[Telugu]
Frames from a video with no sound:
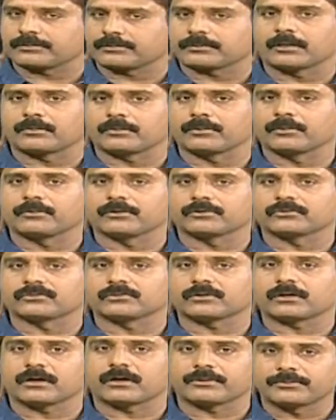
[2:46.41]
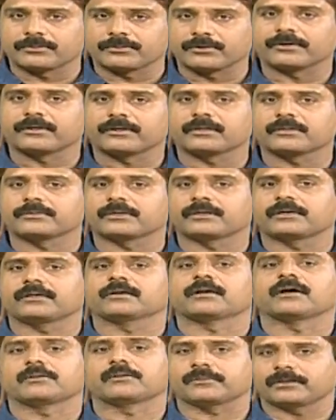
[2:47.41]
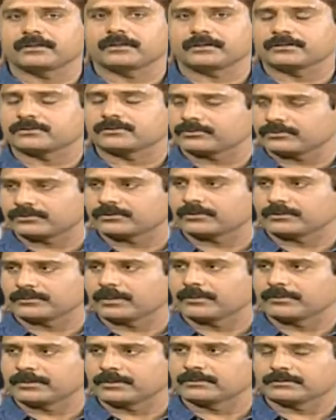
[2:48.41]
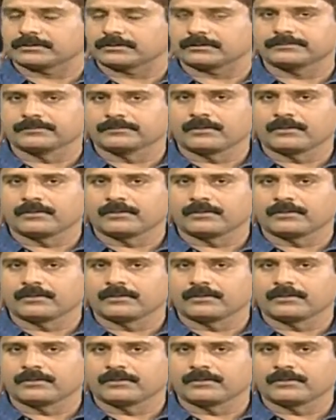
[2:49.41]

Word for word: ప్రాబ్లం అవుతుందో ఆ ఇమ్యూనిటీని మళ్ళీ నార్మల్కి తీసుకొస్తాం మా మెడిసిన్